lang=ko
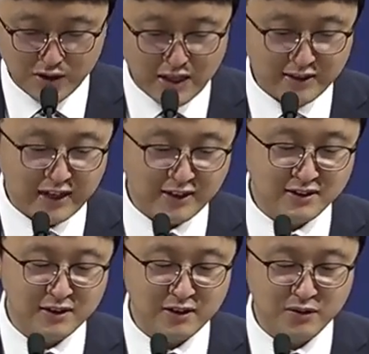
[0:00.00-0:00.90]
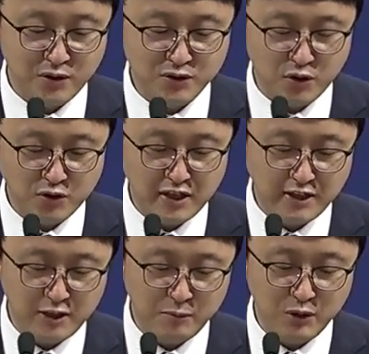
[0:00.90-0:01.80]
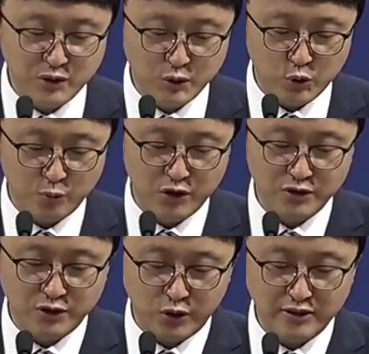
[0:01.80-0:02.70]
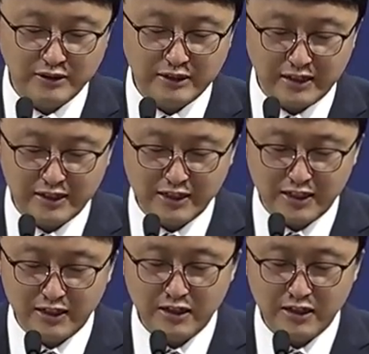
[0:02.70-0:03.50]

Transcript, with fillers: 당신께서 저희의 힘이 되시오면 저희는 강하나